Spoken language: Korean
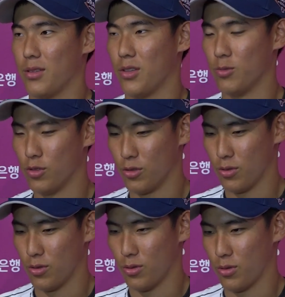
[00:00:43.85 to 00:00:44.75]
너무
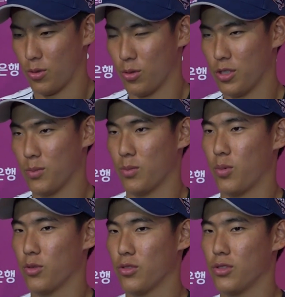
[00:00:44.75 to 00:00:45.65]
좋으신
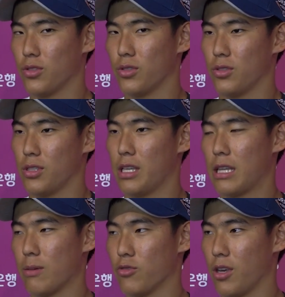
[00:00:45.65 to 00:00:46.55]
포수이기
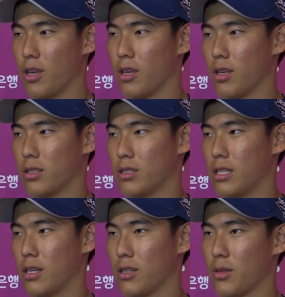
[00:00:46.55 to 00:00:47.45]
때문에
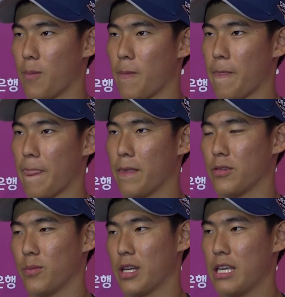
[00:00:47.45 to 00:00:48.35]
진짜
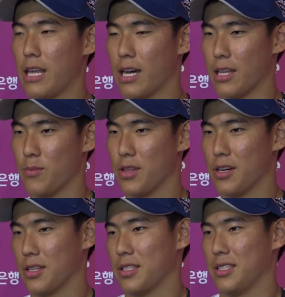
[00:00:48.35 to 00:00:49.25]
정말 기대가
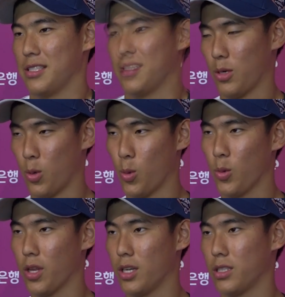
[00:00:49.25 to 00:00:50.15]
됩니다 제
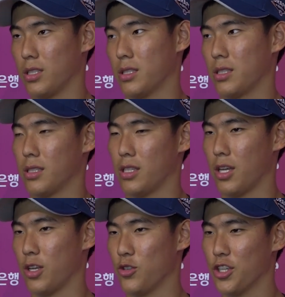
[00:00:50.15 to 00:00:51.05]
롤모델은
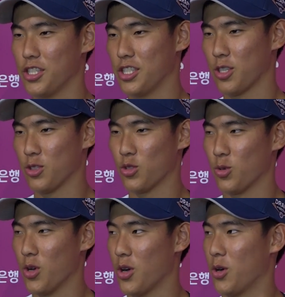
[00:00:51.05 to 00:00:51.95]
류현진
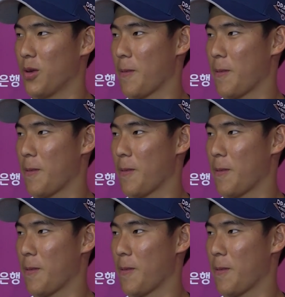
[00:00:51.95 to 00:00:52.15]
선수고요